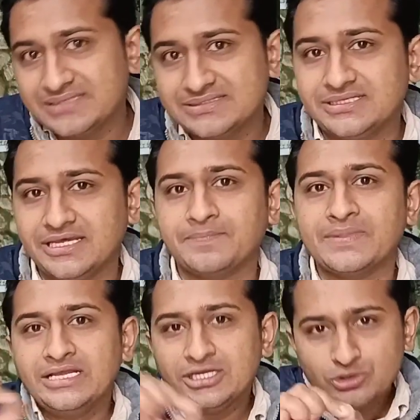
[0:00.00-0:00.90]
बग्स थे
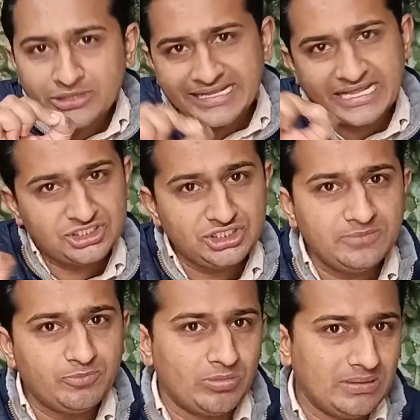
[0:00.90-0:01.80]
थोड़ी क्रैशिंग
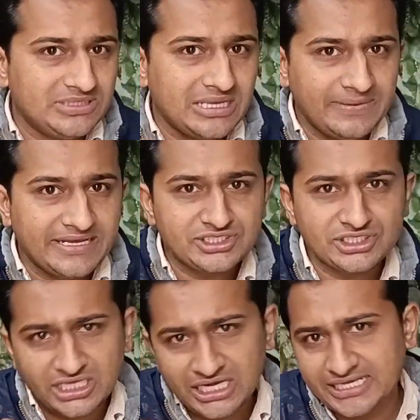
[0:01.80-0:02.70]
की प्रॉब्लम थी एप्लीकेशन
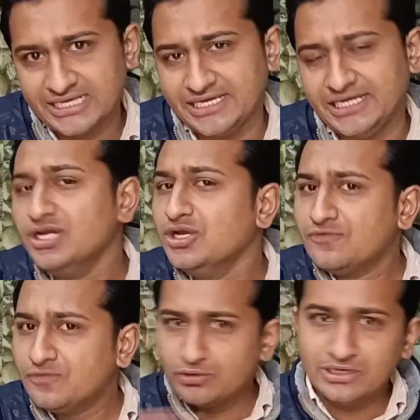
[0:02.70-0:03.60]
के अंदर हल्की हल्की
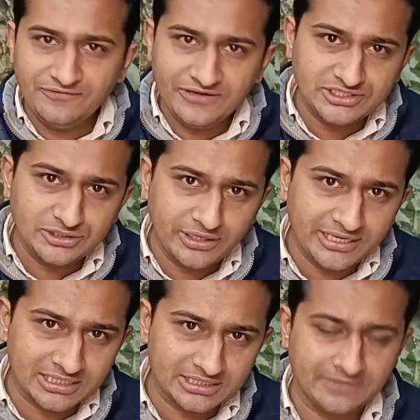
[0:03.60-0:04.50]
वो टोटली फिक्स
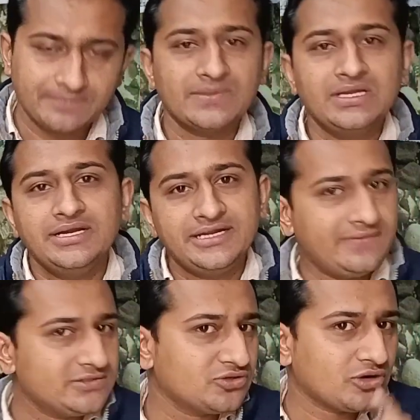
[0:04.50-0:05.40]
इन्होंने कर दी
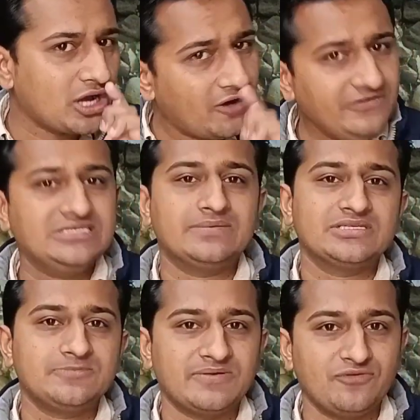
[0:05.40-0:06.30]
डिवाइस तो काफ़ी
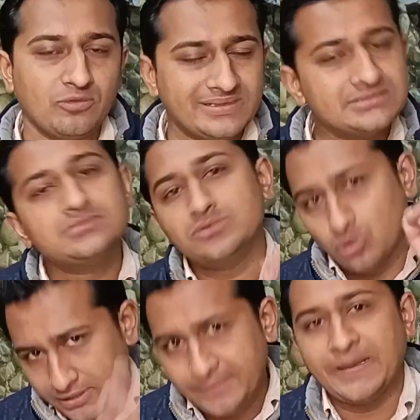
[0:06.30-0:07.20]
ज़बरदस्त परफॉर्मेंस
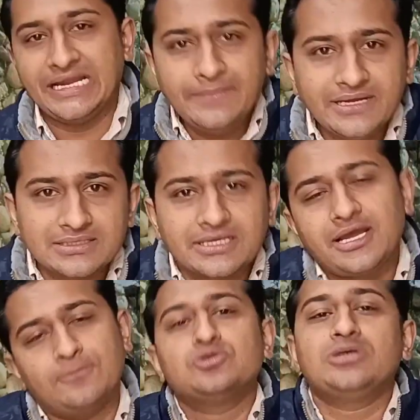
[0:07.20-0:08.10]
ऑलरेडी पहले भी करता
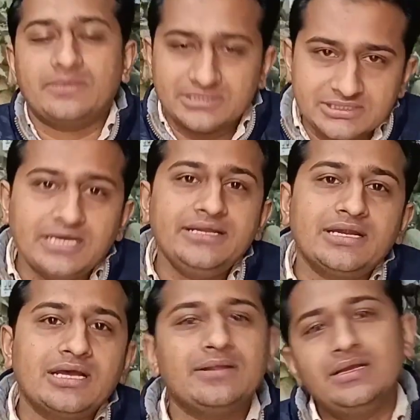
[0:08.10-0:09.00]
है अब तो ज़बरदस्त कर ही
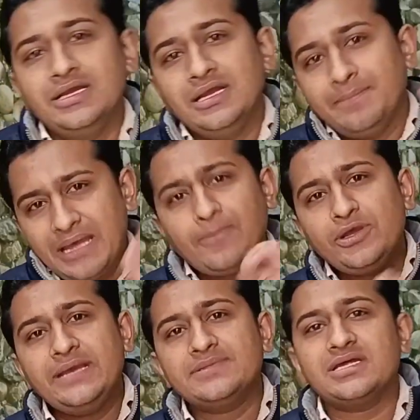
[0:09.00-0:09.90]
रहा है मैं
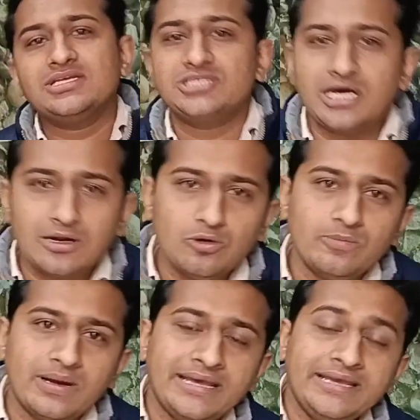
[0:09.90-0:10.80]
आपको ये बताना चाह रहा
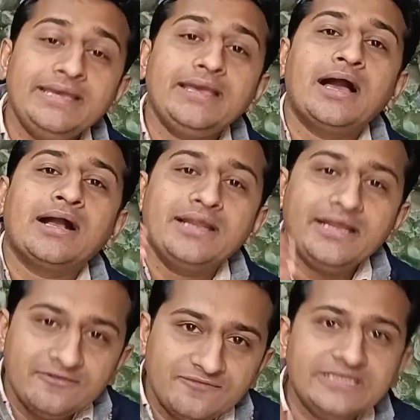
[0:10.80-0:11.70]
हूँ भाई अगर
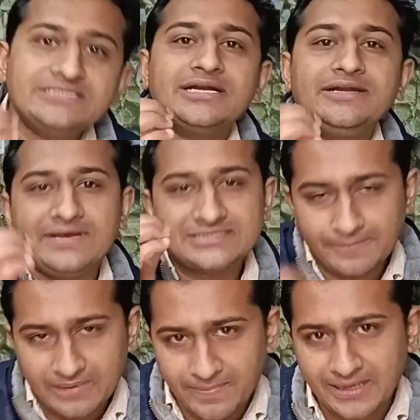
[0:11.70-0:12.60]
इन्फिनिक्स का डिवाइस
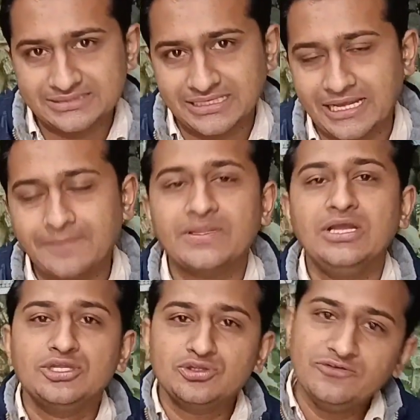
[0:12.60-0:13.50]
आपके पास है
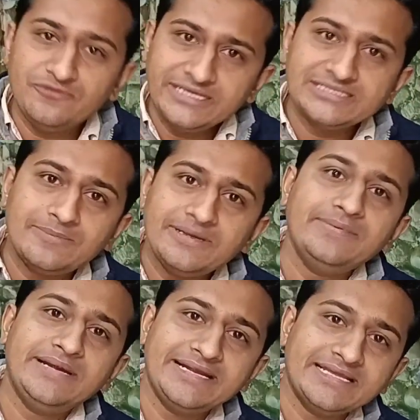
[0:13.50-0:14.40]
तो इन्फिनिक्स अपने
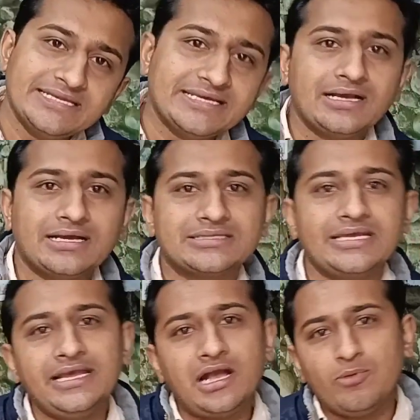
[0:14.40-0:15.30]
अपडेट के अंदर क्या
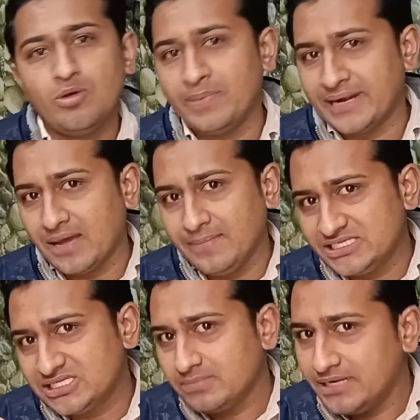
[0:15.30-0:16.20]
करता है एक आपको बड़ा
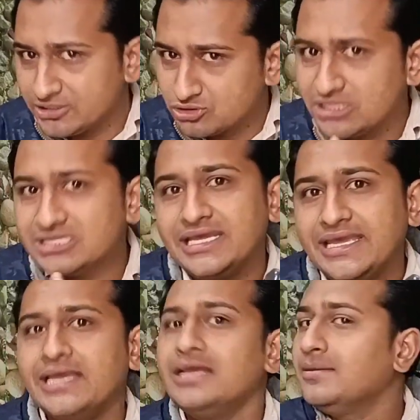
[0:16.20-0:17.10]
मेजर अपडेट तो देता
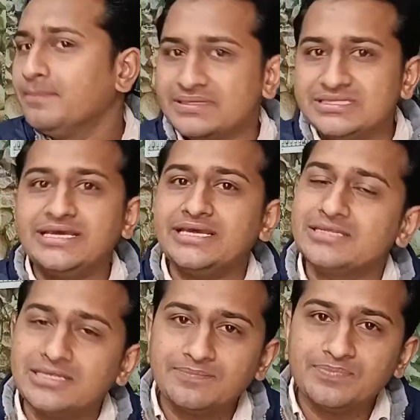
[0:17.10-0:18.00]
ही है मंथ के
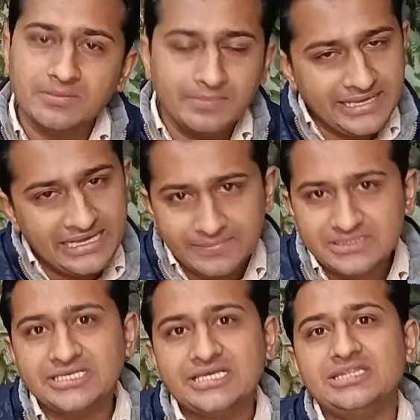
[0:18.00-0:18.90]
अंदर एक
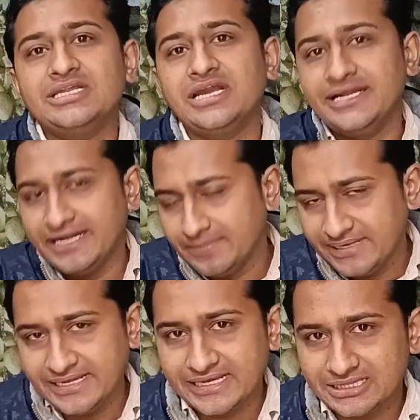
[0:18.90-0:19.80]
मंथ के अंदर या डेढ़
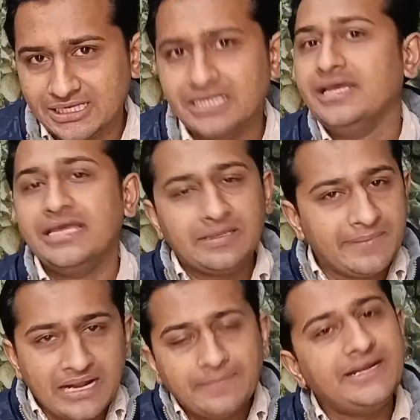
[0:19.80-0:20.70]
महीने के अंदर एक
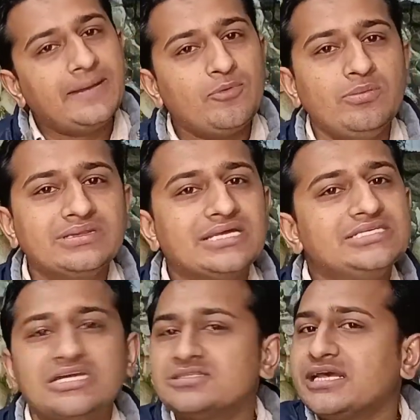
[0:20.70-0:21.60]
बड़ा अपडेट आपको मिलता है
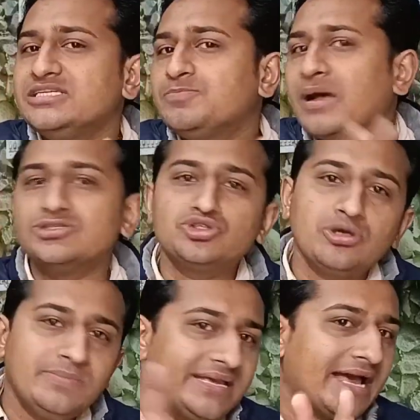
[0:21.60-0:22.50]
जिसका साइज पाँच
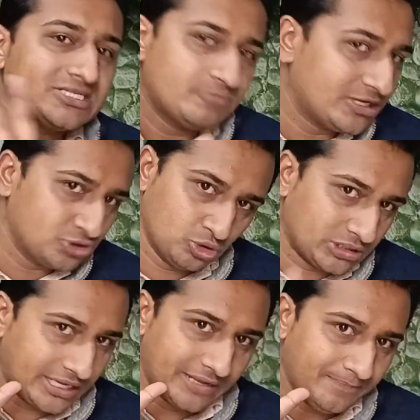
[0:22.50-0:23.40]
सौ के आसपास
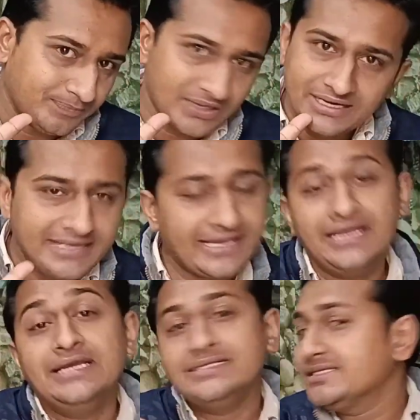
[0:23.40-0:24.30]
होता है ठीक
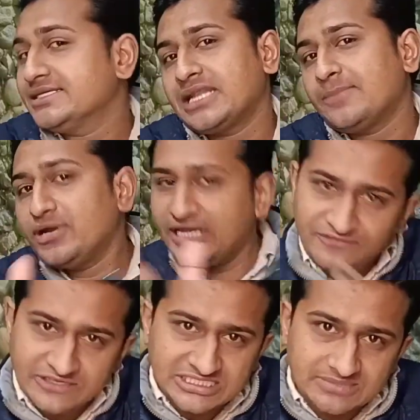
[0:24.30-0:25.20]
है इसके अंदर आपको नए
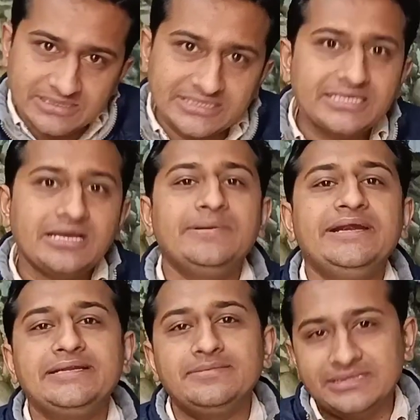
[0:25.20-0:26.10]
फीचर्स मिलते हैं
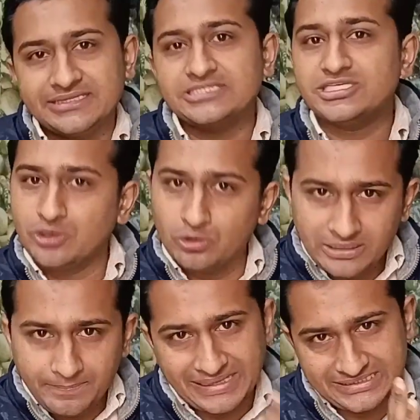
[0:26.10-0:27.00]
अपडेट मिलता है
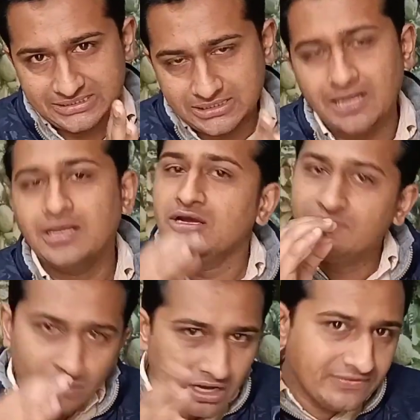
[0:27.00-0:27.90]
सिक्योरिटी पैचेस का
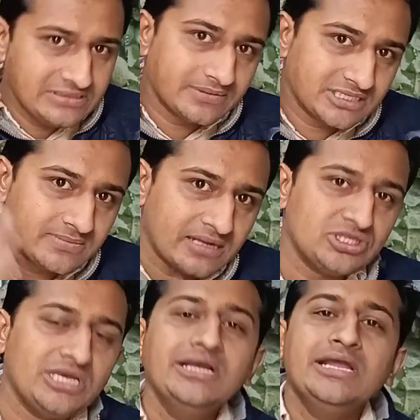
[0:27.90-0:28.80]
वो काफ़ी ज़बरदस्त बात
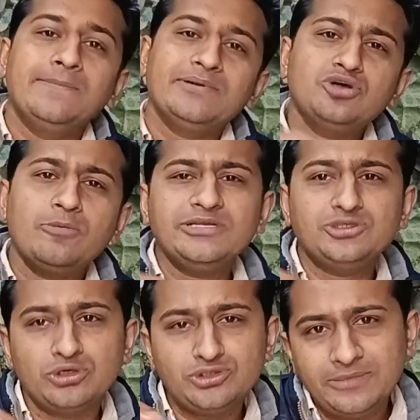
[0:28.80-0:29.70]
होती है पर जो आपके
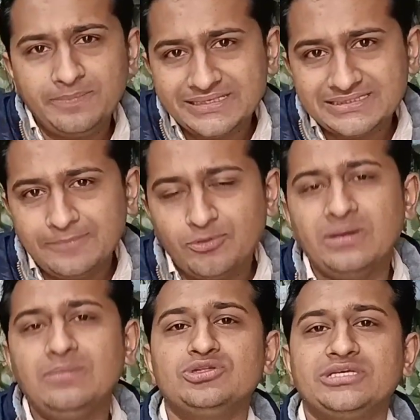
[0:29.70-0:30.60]
छोटे छोटे बग्स की
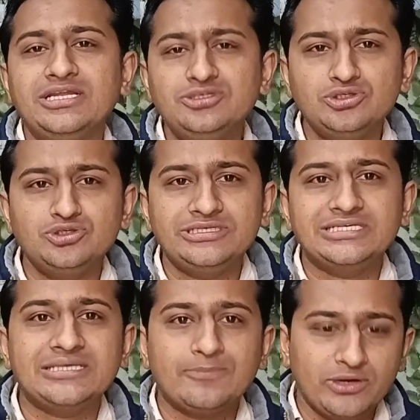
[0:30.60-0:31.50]
प्रॉब्लम होती है ना छोटी छोटी
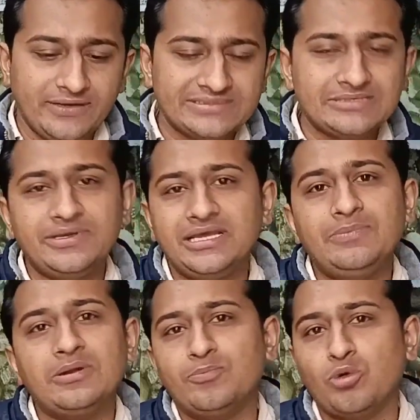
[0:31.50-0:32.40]
जैसे आपको डिवाइस अभी
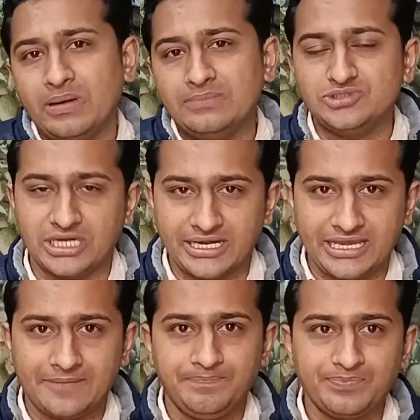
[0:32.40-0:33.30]
कहीं पर प्रॉब्लम चल
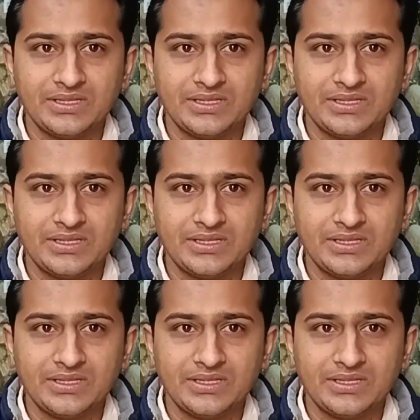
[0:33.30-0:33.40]
रही है